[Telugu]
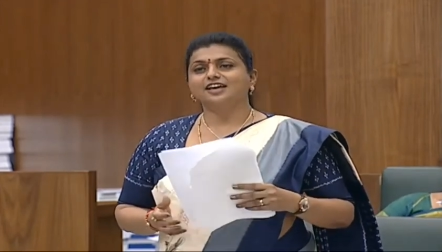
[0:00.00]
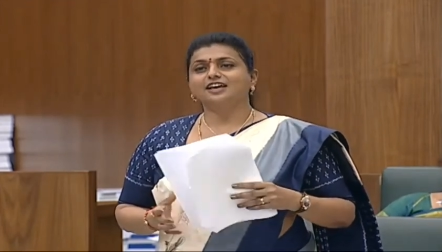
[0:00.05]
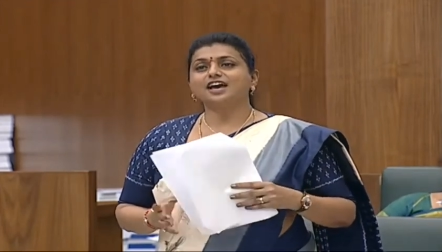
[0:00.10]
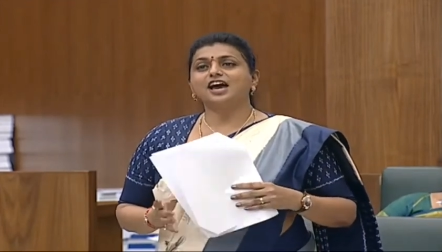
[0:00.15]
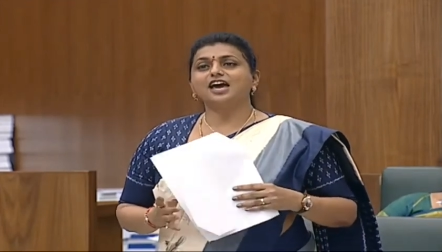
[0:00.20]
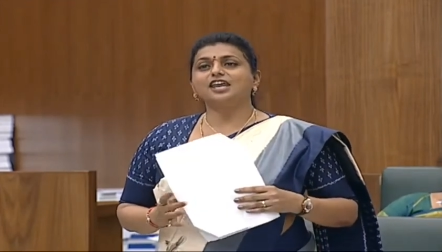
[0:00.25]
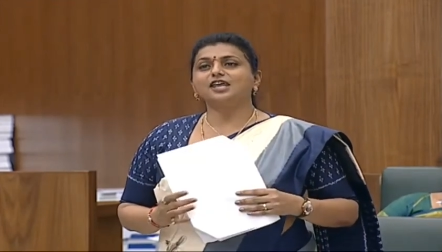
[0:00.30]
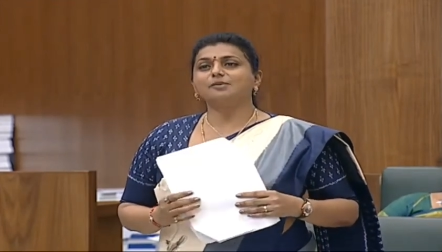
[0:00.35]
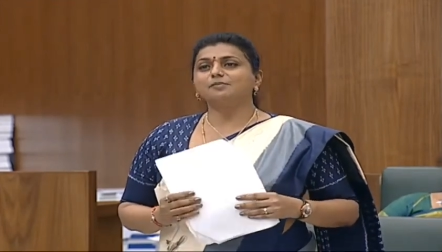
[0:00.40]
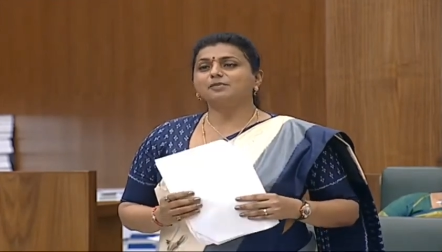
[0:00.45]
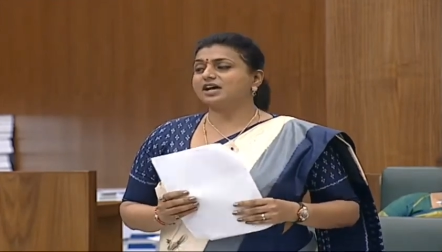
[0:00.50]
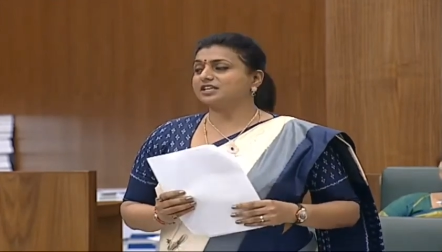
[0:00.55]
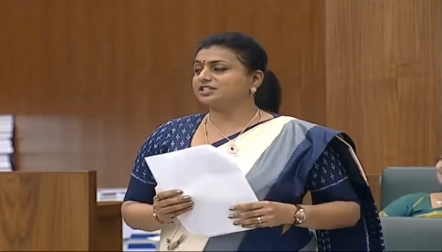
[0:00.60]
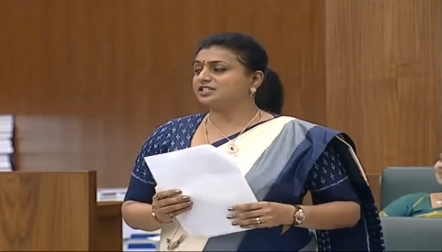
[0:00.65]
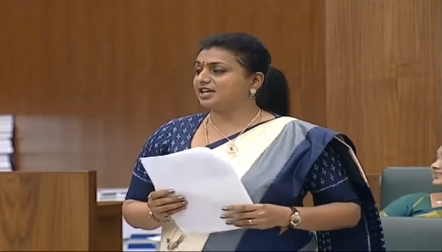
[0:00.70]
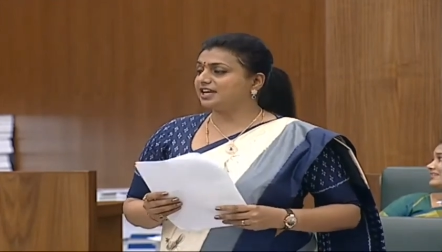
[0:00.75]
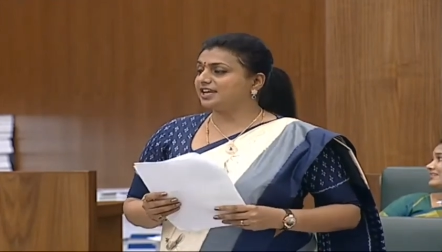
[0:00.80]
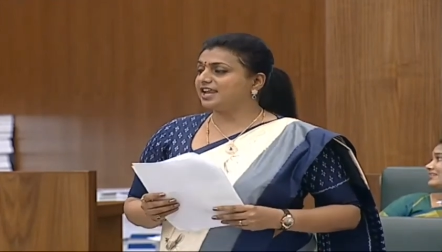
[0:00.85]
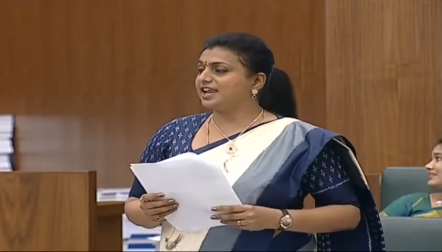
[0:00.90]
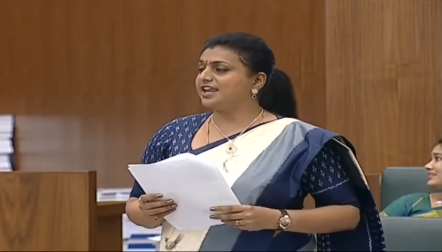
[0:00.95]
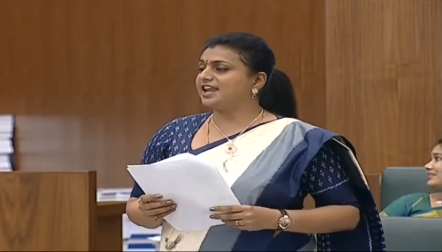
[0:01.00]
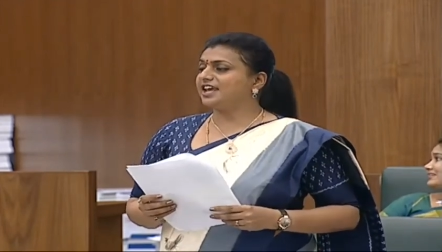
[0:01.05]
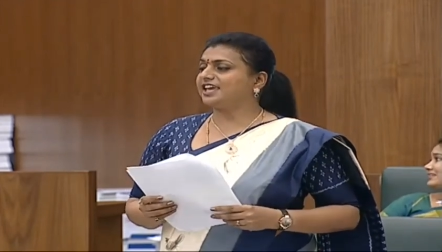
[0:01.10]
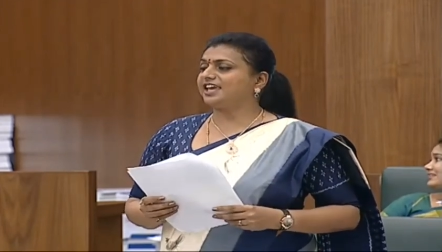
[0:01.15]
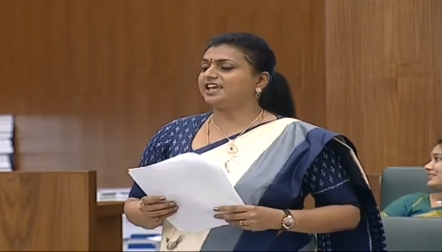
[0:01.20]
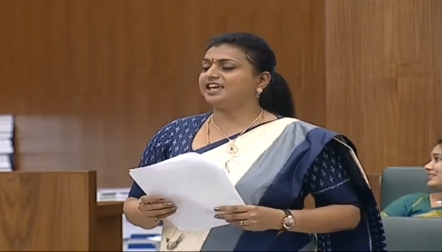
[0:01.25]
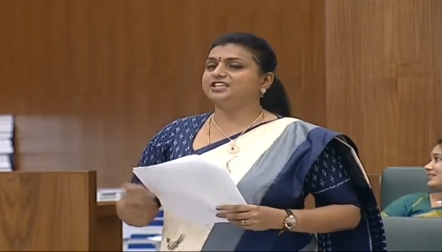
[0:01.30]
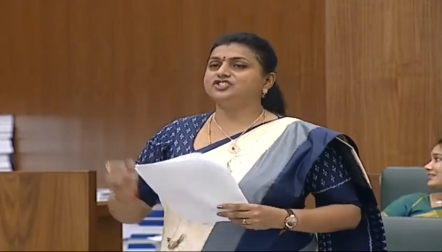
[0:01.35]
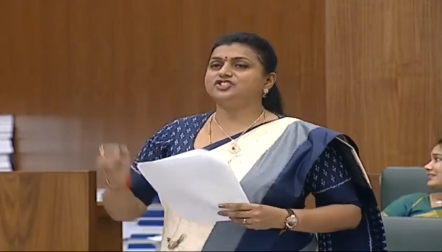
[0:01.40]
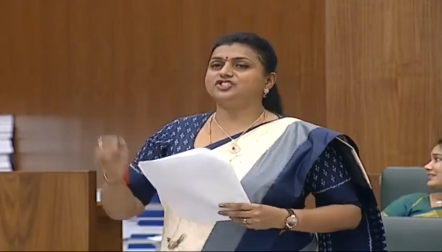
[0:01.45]
కానీ మా
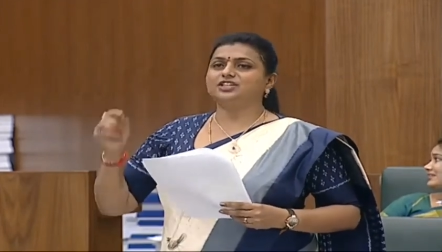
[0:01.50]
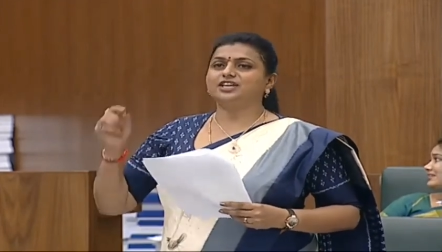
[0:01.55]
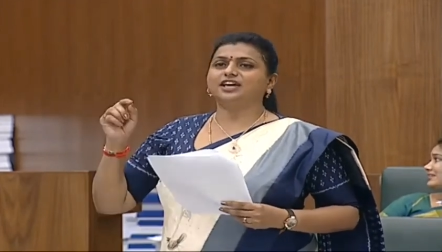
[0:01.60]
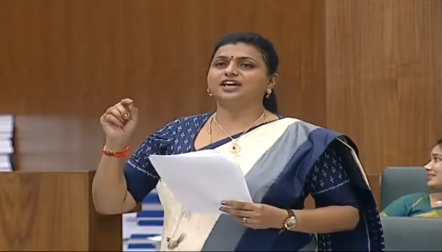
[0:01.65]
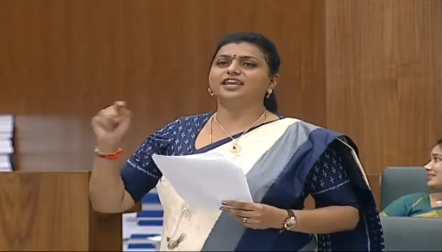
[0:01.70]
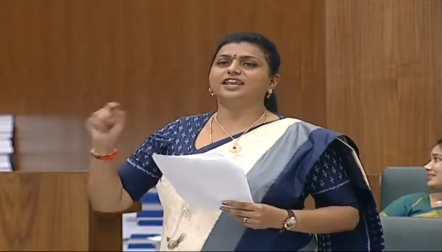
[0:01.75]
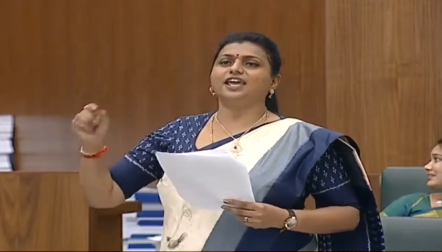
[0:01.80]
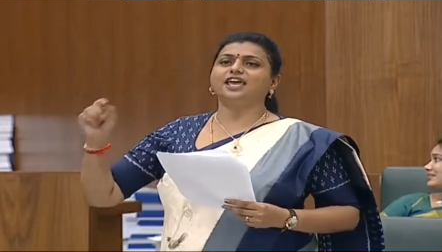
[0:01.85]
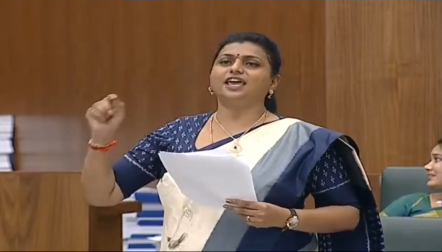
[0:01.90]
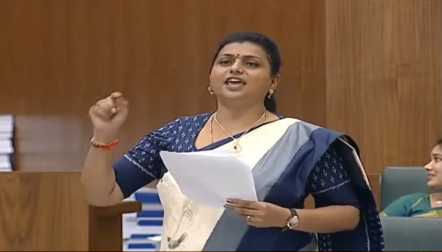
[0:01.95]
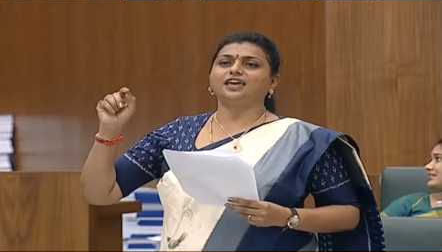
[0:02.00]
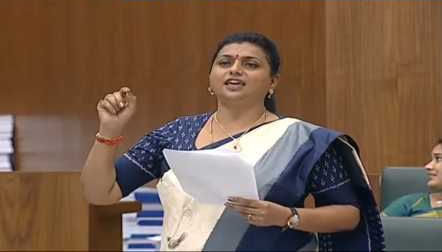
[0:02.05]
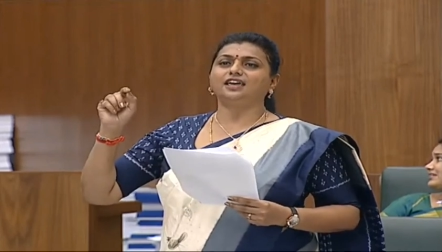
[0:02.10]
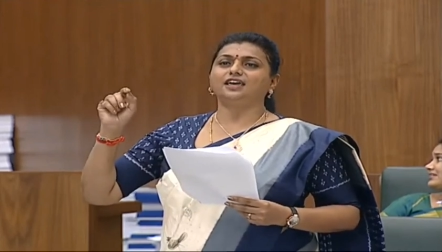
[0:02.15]
జగనన్నకి జగనే